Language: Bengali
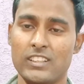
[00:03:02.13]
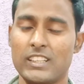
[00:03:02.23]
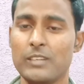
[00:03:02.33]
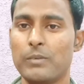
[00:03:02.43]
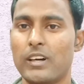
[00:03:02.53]

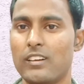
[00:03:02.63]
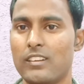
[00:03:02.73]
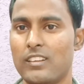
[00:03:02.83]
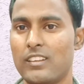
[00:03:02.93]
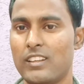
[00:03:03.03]
কিংবা
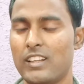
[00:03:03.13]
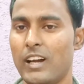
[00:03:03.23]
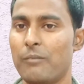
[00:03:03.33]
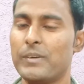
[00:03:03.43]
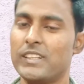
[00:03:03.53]

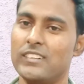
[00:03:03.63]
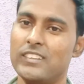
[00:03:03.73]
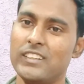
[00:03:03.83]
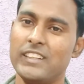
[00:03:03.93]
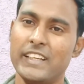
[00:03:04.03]
আপনি
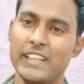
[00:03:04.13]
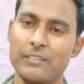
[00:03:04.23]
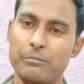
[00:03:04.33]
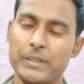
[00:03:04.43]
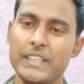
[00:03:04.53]

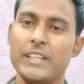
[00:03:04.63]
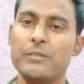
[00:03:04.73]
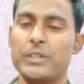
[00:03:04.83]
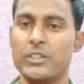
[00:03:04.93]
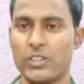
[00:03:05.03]

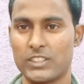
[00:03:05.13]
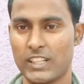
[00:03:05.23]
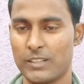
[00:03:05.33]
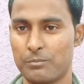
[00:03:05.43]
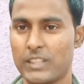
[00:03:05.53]
পিএনবি
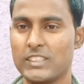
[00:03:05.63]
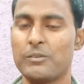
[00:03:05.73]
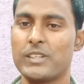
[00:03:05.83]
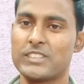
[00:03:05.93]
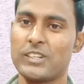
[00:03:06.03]
অর্থাৎ
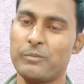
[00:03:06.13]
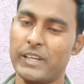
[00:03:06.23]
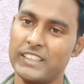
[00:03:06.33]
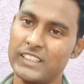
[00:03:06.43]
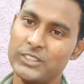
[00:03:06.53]
পাঞ্জাব ন্যাশনাল
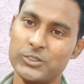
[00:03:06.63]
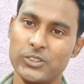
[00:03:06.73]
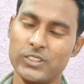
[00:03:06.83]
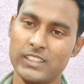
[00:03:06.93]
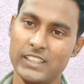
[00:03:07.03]
ব্যাঙ্কে গিয়েও
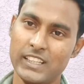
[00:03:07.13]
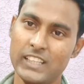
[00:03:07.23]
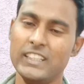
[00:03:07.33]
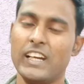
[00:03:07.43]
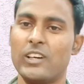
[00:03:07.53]

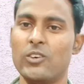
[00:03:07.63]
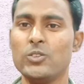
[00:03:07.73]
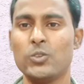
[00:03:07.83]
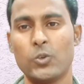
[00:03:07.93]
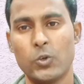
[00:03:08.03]
এই
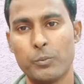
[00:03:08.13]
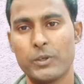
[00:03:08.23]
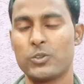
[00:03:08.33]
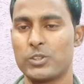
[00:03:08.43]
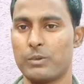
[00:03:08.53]
অ্যাকাউন্ট
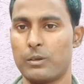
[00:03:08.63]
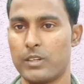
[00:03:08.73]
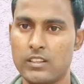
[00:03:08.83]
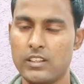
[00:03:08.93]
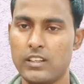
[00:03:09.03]
ওপেন করতে
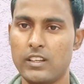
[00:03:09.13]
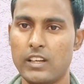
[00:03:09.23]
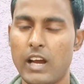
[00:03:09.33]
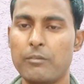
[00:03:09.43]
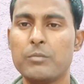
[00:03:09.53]
পারবেন
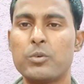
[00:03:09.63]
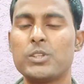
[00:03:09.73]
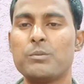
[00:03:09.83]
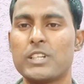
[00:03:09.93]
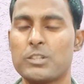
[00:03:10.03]
আপনি
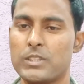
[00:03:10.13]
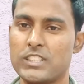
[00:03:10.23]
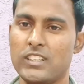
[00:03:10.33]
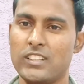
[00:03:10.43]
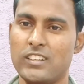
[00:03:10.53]
প্রতি মাসে মাসে